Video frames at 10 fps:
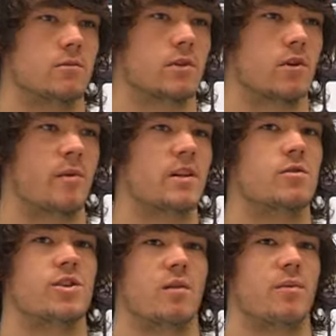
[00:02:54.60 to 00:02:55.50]
Sicuramente
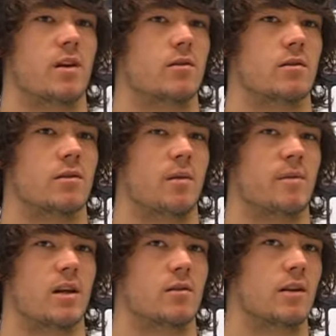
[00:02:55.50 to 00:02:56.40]
non ci capiteranno,
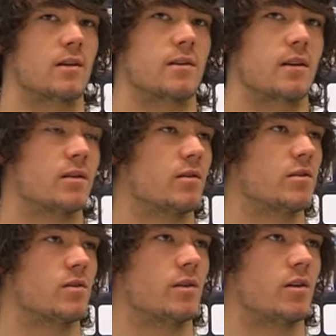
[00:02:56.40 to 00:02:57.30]
capiteranno tanti, tante
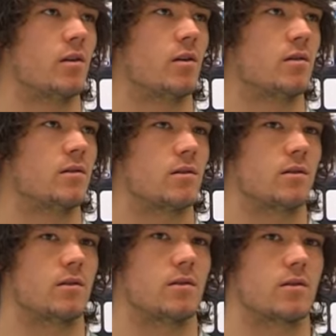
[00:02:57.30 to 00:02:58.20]
occasioni di gol,
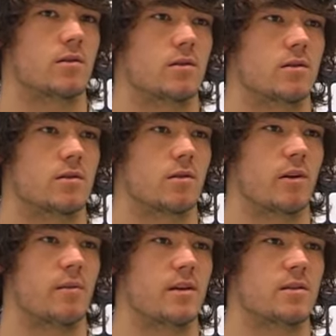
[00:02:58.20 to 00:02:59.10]
eh, sono
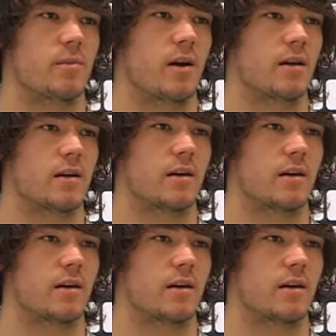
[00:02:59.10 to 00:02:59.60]
quelle mezze pale